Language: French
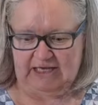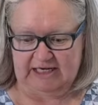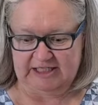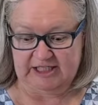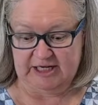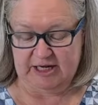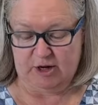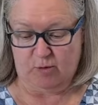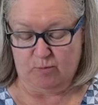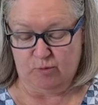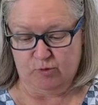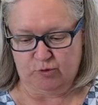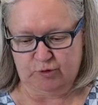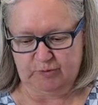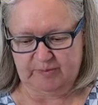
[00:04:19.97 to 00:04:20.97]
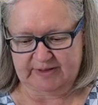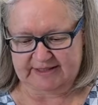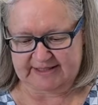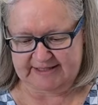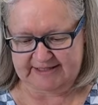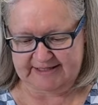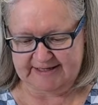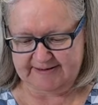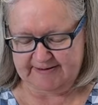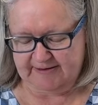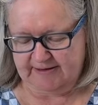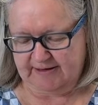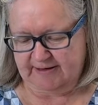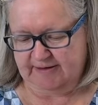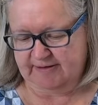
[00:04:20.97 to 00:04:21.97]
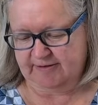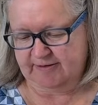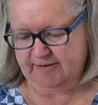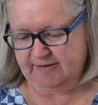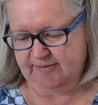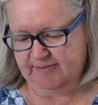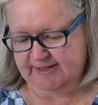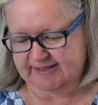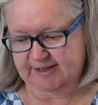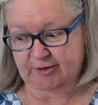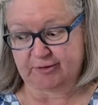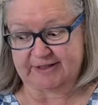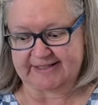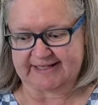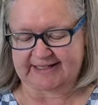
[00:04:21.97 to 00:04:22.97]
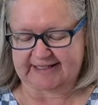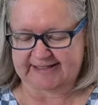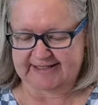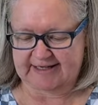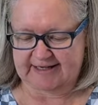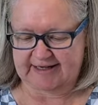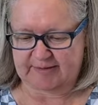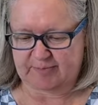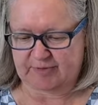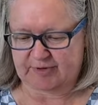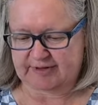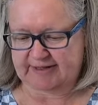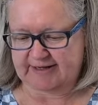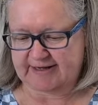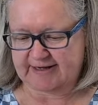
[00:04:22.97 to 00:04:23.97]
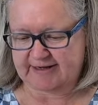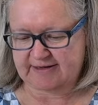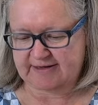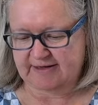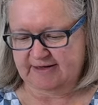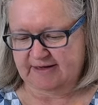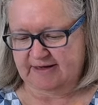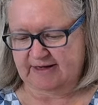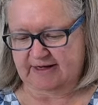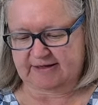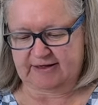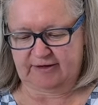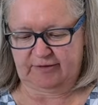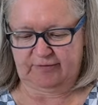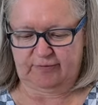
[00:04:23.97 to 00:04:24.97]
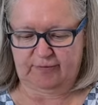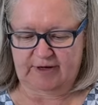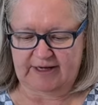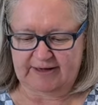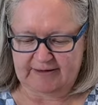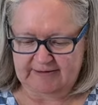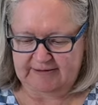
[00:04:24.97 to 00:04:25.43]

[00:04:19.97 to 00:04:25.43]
j'ai beaucoup de percées, mais c'est l'un des ingrédients importants. Encore une fois,